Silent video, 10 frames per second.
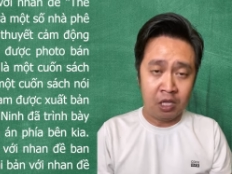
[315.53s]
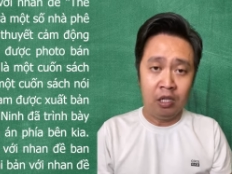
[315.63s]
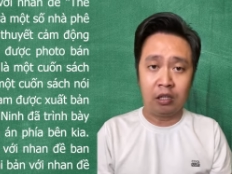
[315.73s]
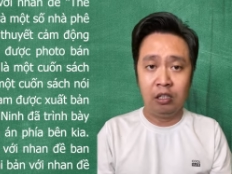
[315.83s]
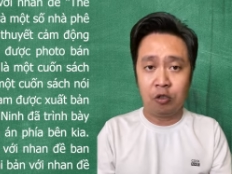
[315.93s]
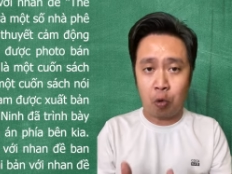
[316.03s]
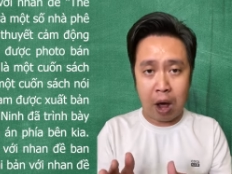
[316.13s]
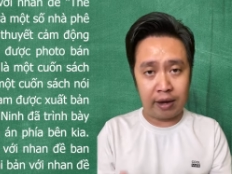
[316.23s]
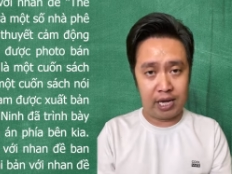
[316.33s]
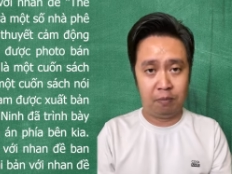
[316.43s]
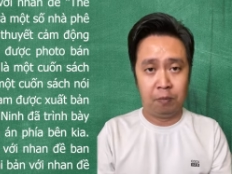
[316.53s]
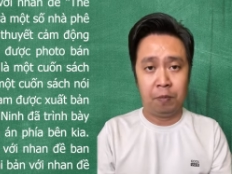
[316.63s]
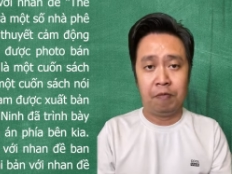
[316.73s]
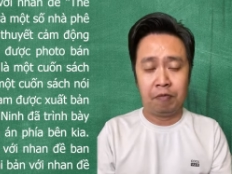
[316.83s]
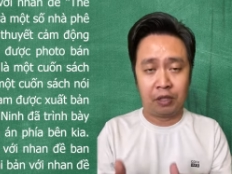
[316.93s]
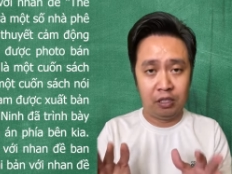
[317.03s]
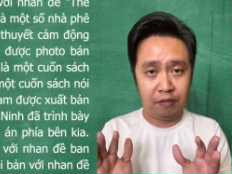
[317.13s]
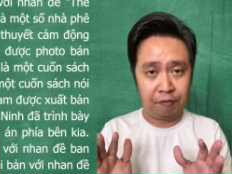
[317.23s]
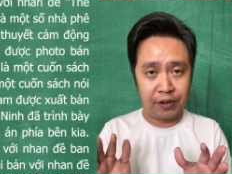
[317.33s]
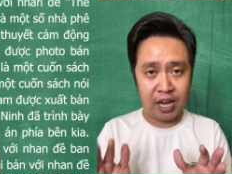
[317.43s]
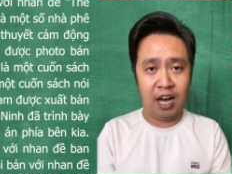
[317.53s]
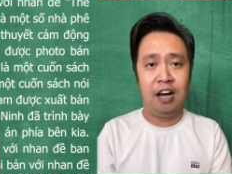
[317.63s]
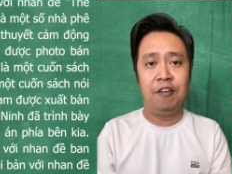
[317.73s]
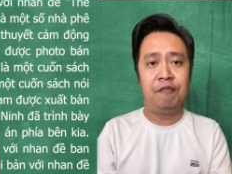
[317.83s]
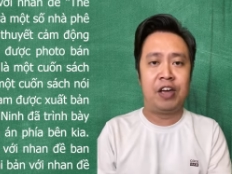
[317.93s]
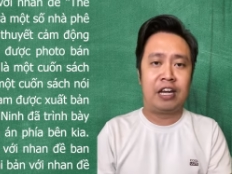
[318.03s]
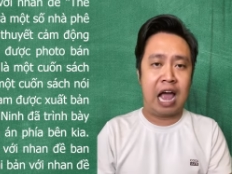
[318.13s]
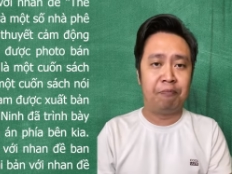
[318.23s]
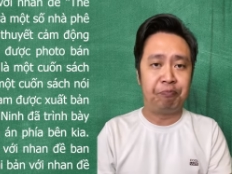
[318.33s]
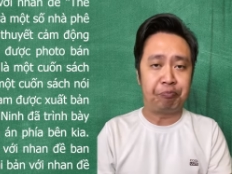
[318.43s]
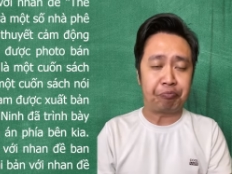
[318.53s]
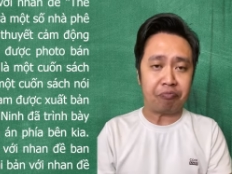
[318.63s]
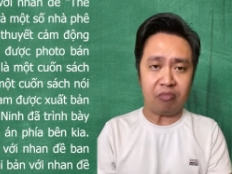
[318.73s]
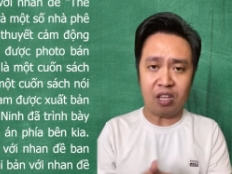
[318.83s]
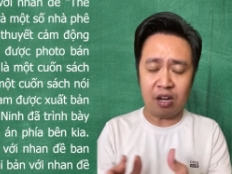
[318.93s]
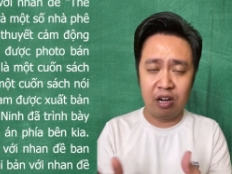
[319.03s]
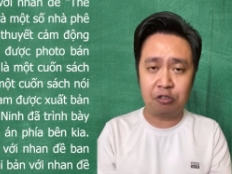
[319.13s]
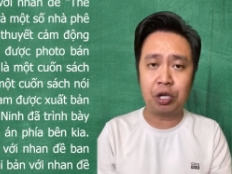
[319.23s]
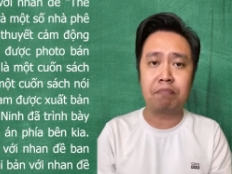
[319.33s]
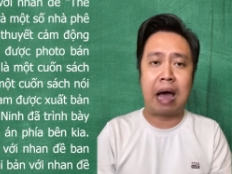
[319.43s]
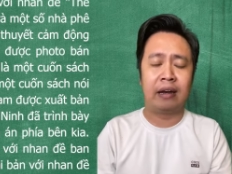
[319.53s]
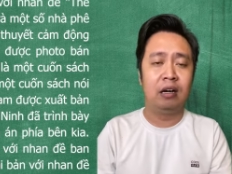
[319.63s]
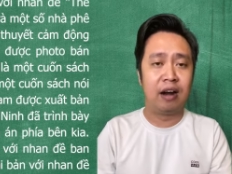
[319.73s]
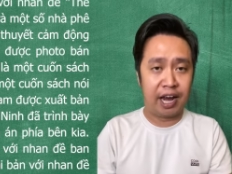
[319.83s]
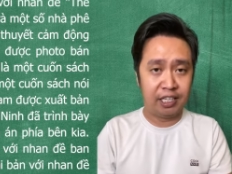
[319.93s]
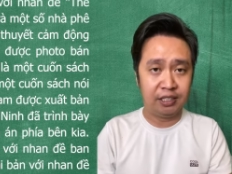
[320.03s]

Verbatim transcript: từ quan điểm từ phía Việt Nam được xuất bản ở đây